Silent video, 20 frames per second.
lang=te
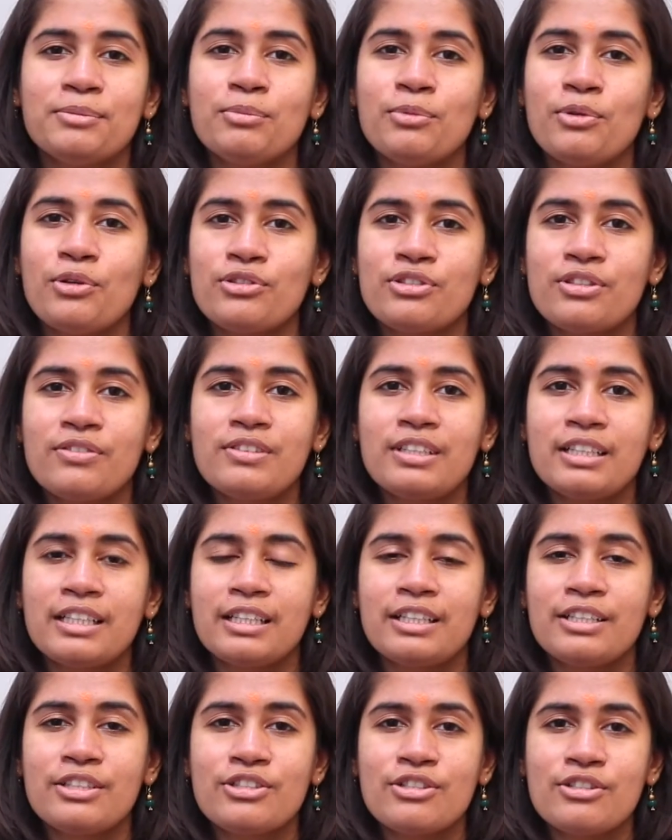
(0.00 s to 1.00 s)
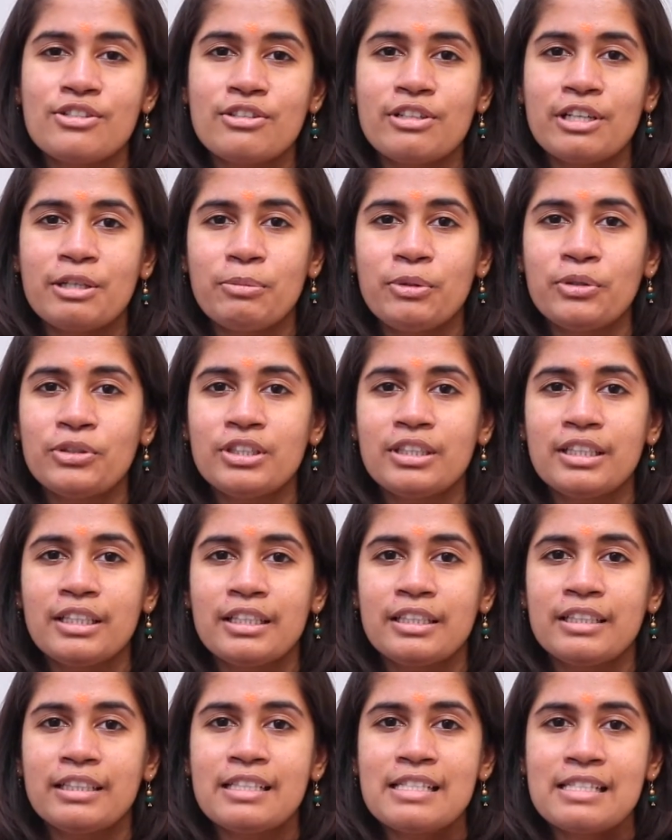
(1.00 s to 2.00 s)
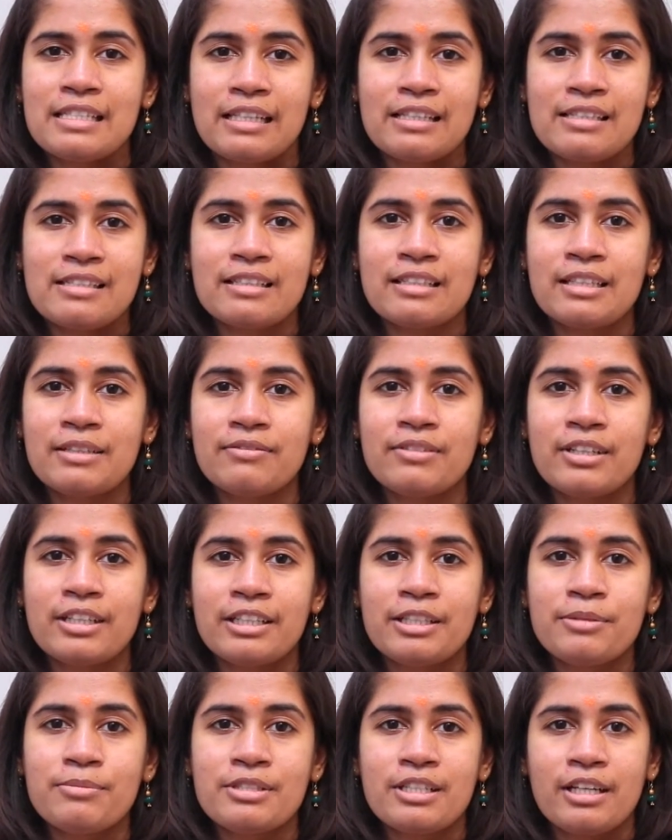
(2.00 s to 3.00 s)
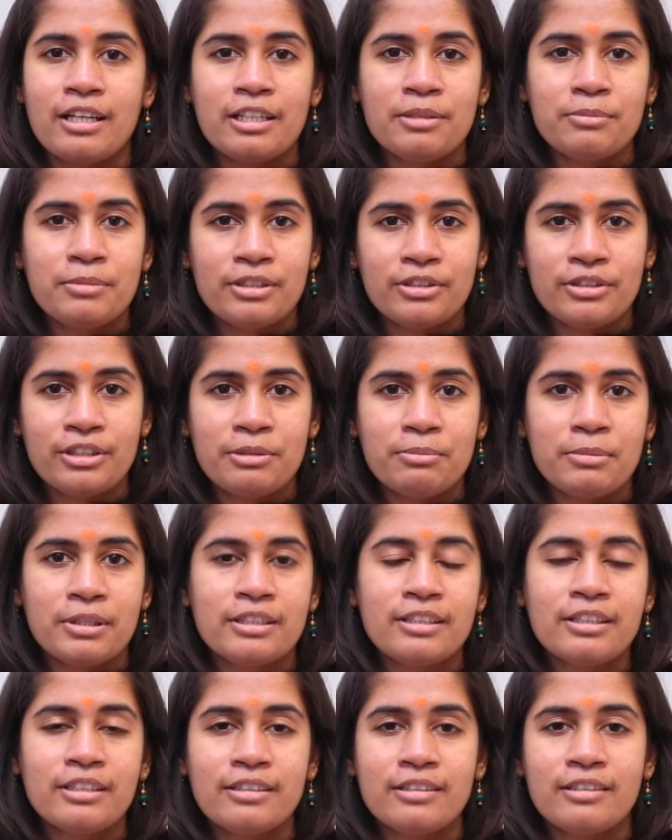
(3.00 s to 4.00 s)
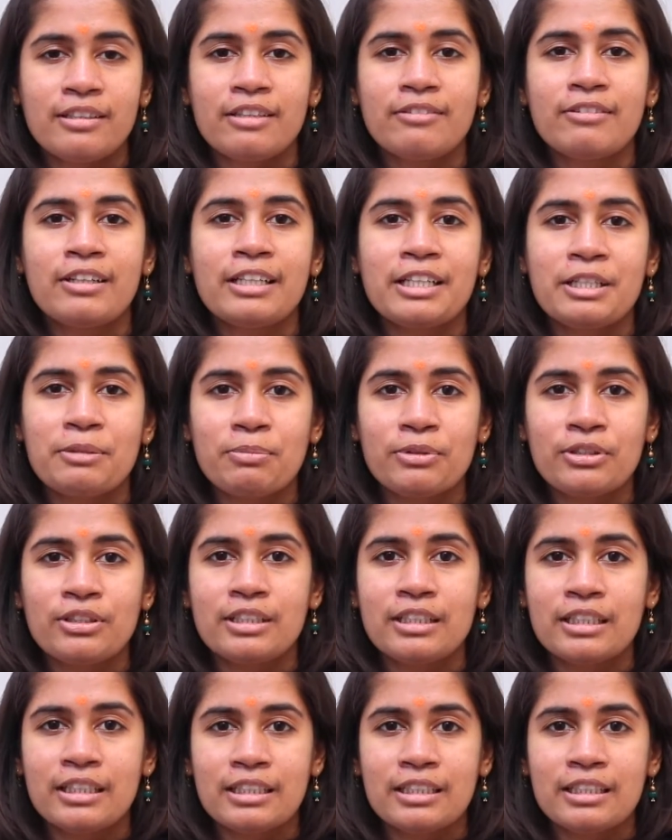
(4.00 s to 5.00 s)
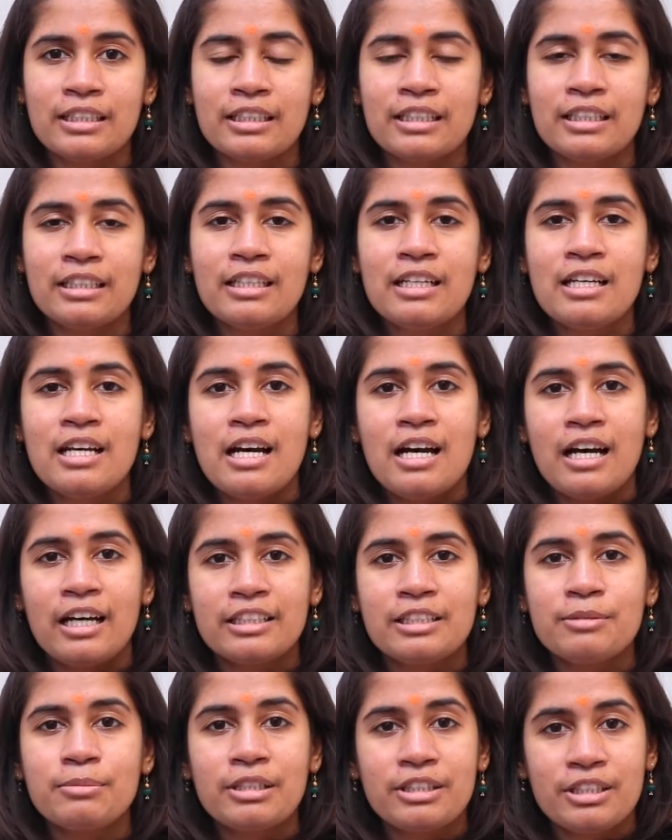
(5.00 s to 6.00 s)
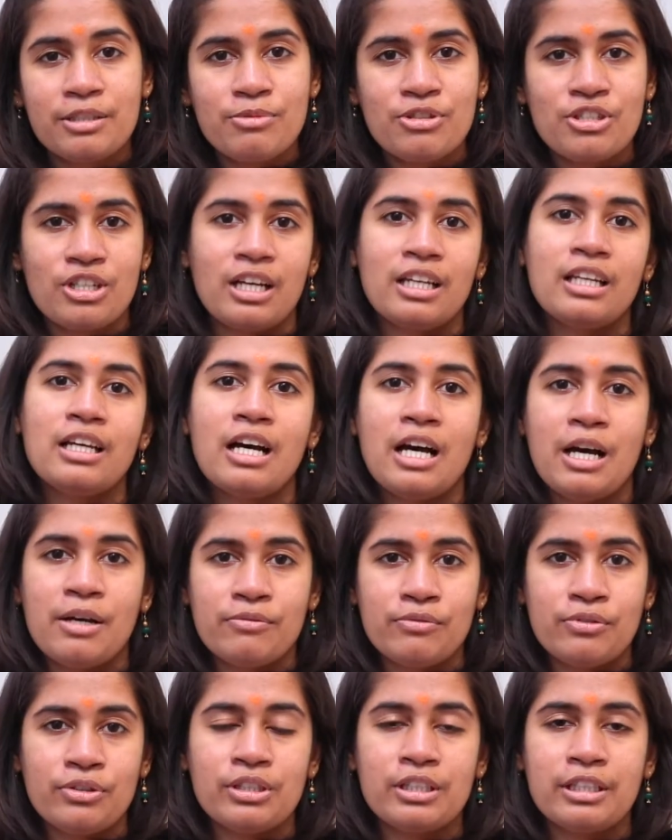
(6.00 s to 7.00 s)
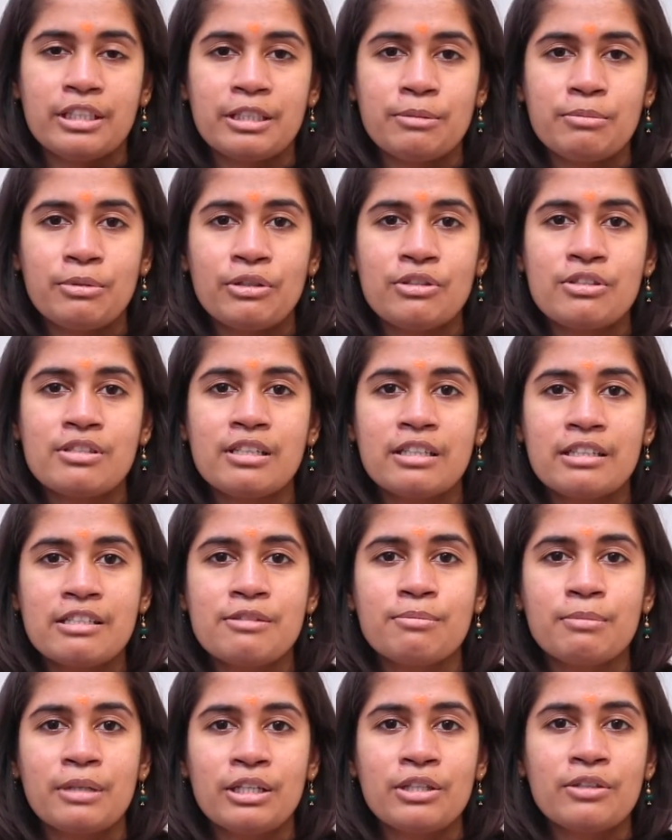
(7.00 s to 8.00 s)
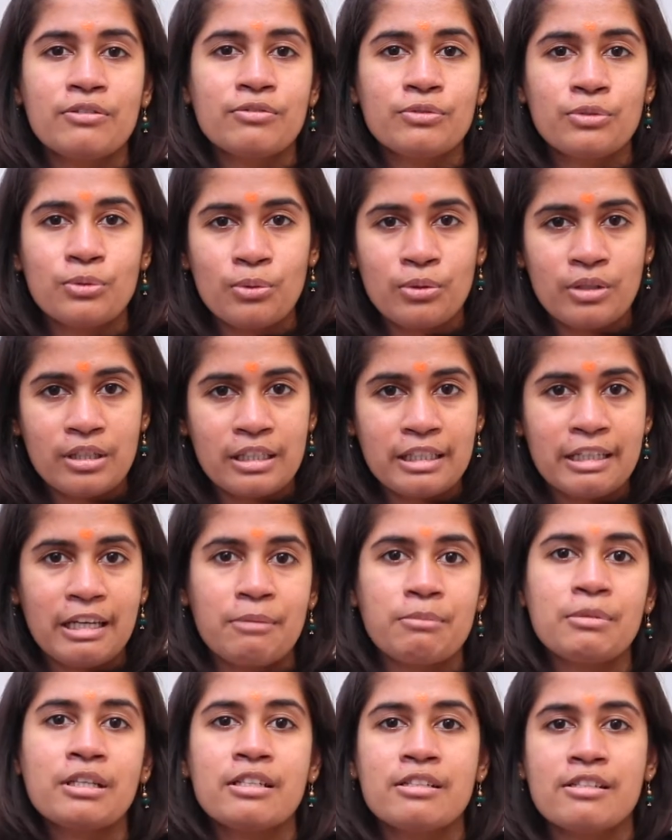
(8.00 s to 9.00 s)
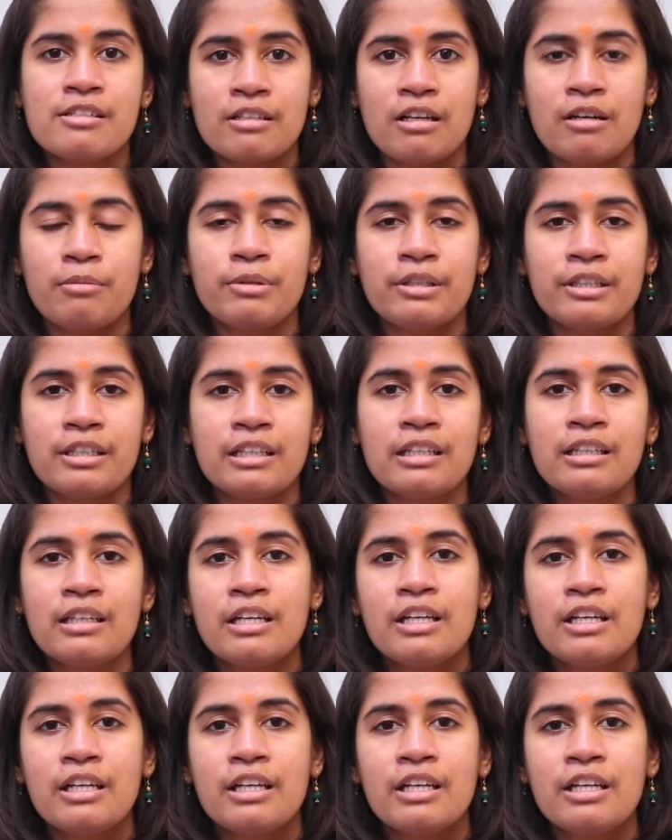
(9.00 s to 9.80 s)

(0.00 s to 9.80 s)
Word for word: మోస్ట్ ఆఫ్ ద కండిషన్స్లో ఏమవుతుంది అంటే సన్ స్క్రీన్ వాడడం చాలా మటుకు ఈ మధ్య అలవాటు అయిపోయిందండి అందరికీ అది మాత్రం చాలా హార్మ్ఫుల్ అండి బికాస్ దట్ ఈస్ మేడ్ ఆఫ్ టోటల్ కెమికల్స్ కాబట్టి